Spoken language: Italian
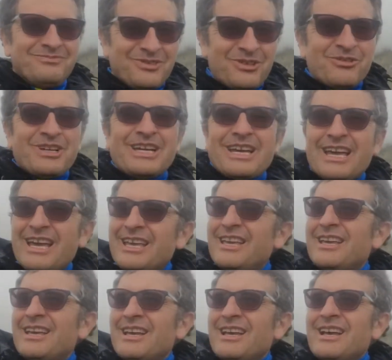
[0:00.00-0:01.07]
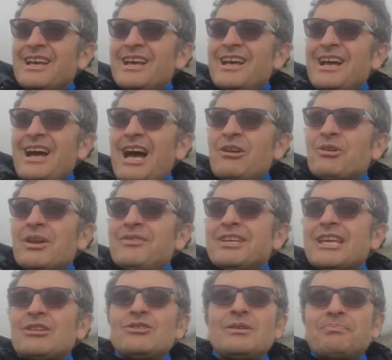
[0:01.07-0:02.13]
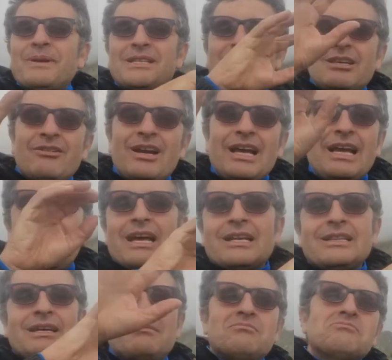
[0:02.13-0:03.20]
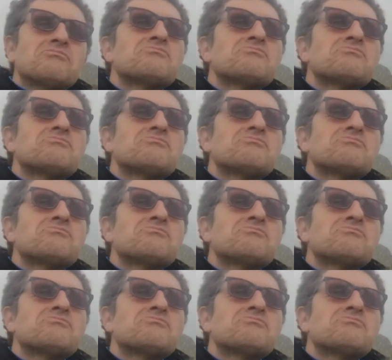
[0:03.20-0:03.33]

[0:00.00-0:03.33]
Ok. Allora vi chiedo di pensare a una carta.